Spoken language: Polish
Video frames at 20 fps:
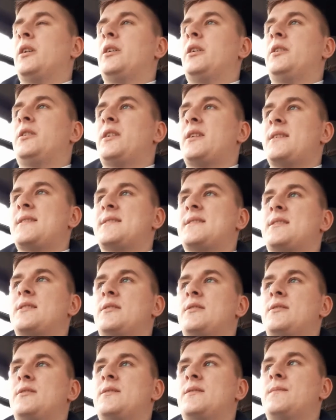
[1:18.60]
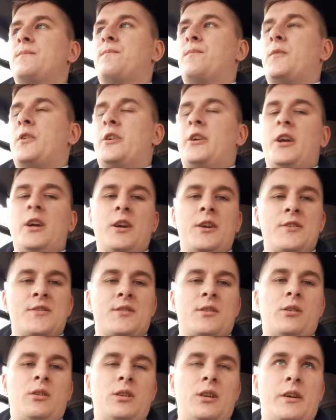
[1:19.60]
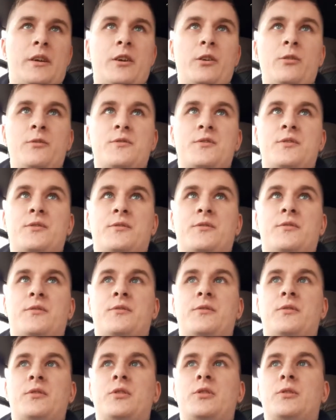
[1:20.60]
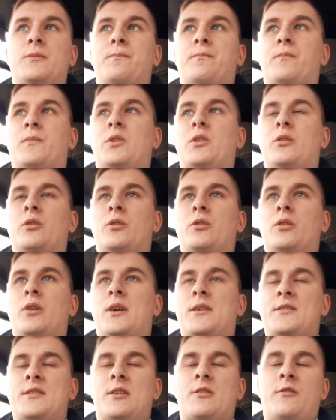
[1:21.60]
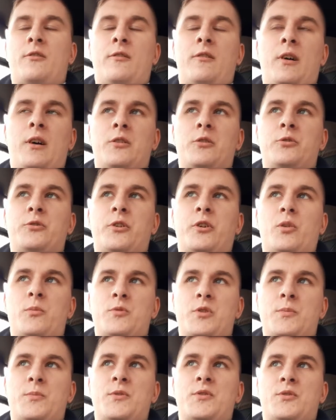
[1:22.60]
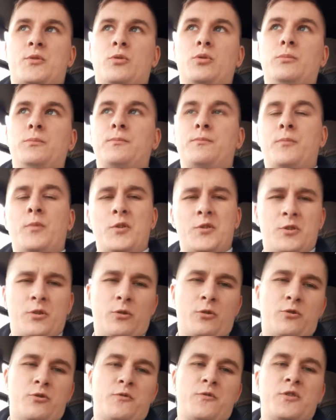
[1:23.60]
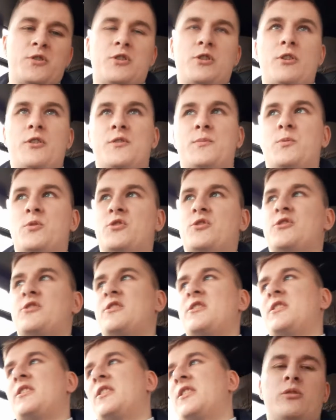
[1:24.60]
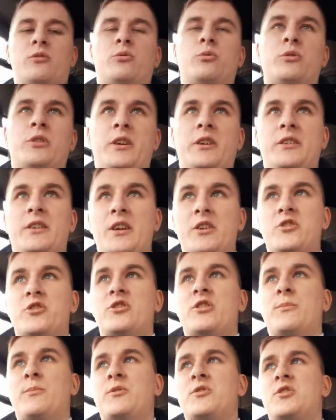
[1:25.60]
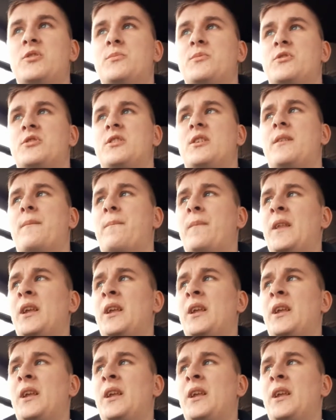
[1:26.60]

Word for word: I teraz, y, jaka jest rola kierowcy w y, y, egzekwowaniu tego przepisu? Bo jest to oczywiście rozporządzenie, tutaj też nie będziemy się